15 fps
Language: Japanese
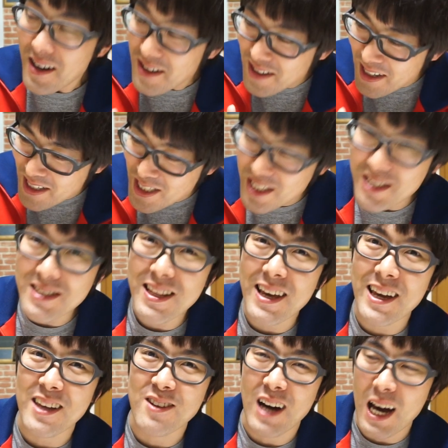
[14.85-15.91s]
んか知んな
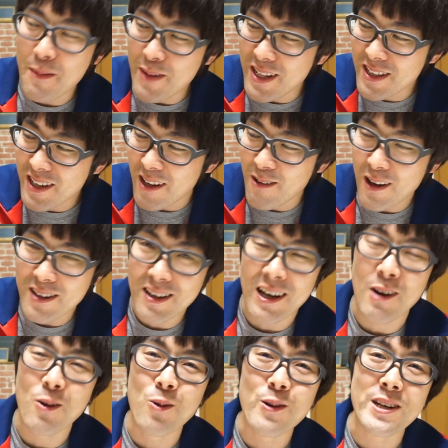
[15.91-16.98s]
いけどアメリカの方
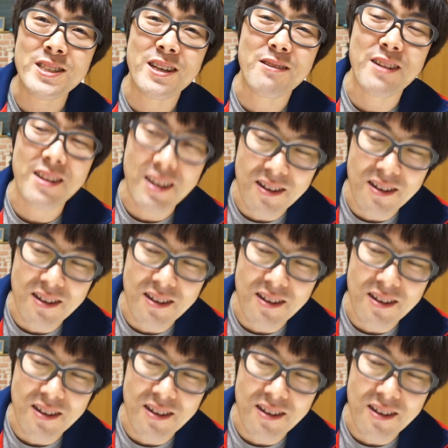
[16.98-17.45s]
が応援してくれて